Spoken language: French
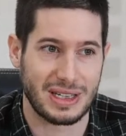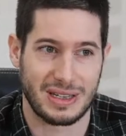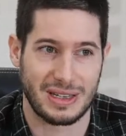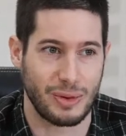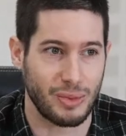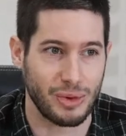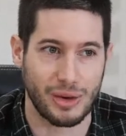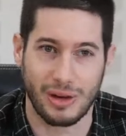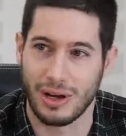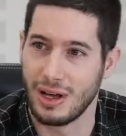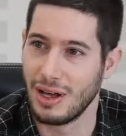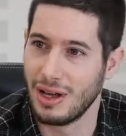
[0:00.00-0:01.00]
mm. s'est un peu,
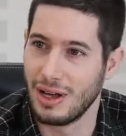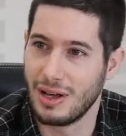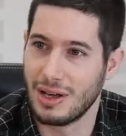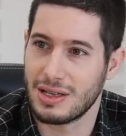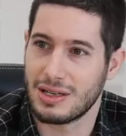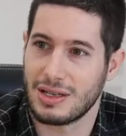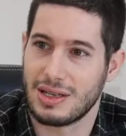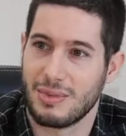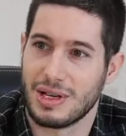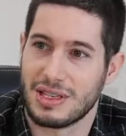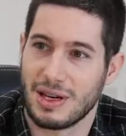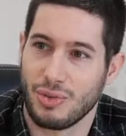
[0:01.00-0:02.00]
ça s'est
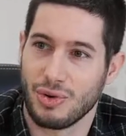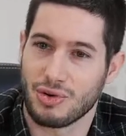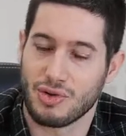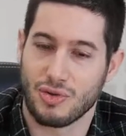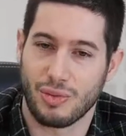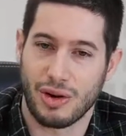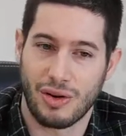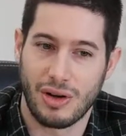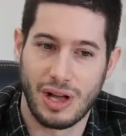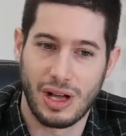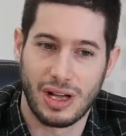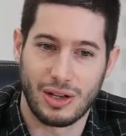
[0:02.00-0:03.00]
passé un peu en second plan.
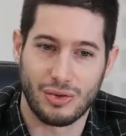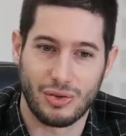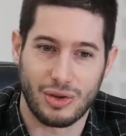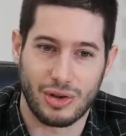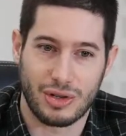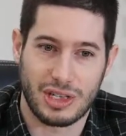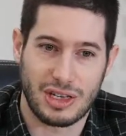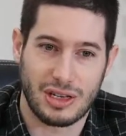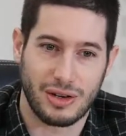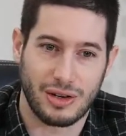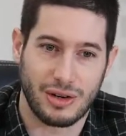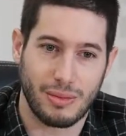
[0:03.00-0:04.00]
Donc euh, c'est
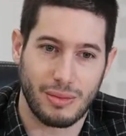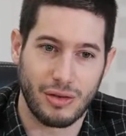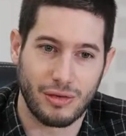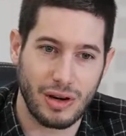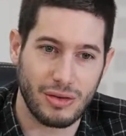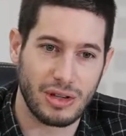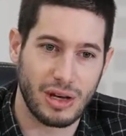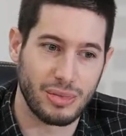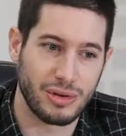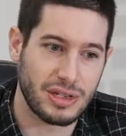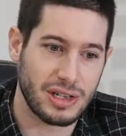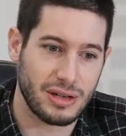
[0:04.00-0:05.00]
bah, une fois qu'on a
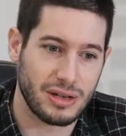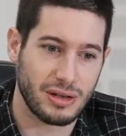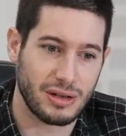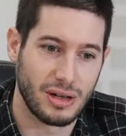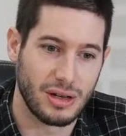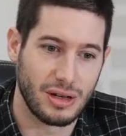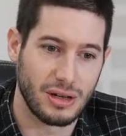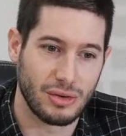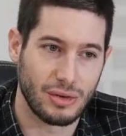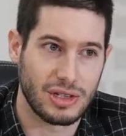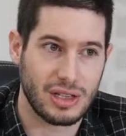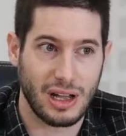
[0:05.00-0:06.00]
posé
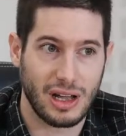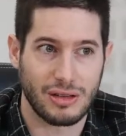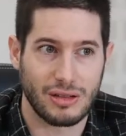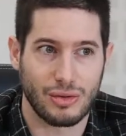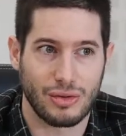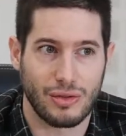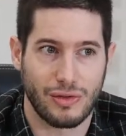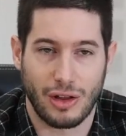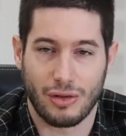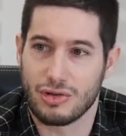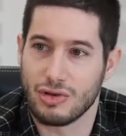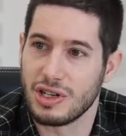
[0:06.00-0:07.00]
notre strat, enfin
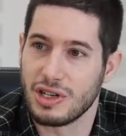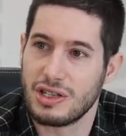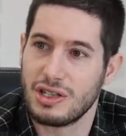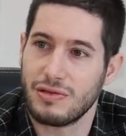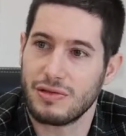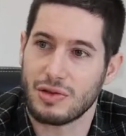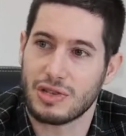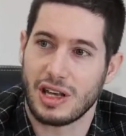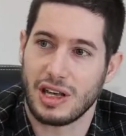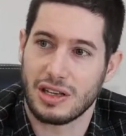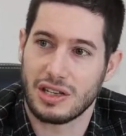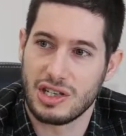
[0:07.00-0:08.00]
nos objectifs, notre mm-hmm.
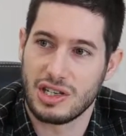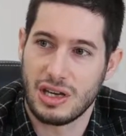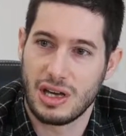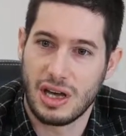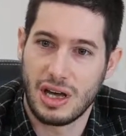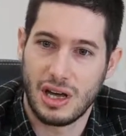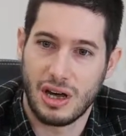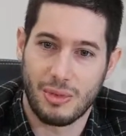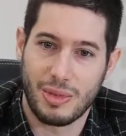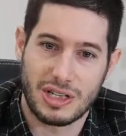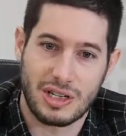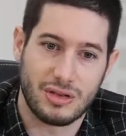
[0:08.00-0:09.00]
stratégie,
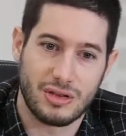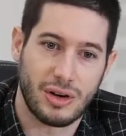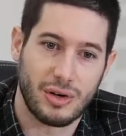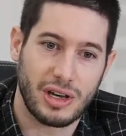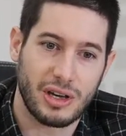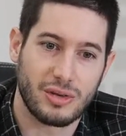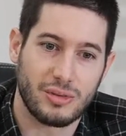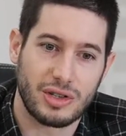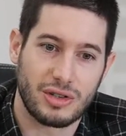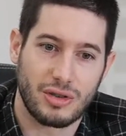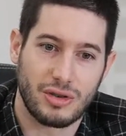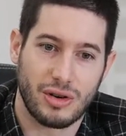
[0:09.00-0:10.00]
bah, c'est de se dire ok comment est-ce
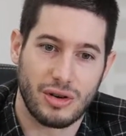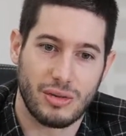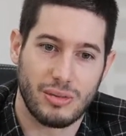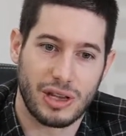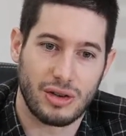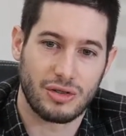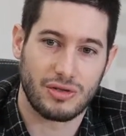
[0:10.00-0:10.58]
que maintenant je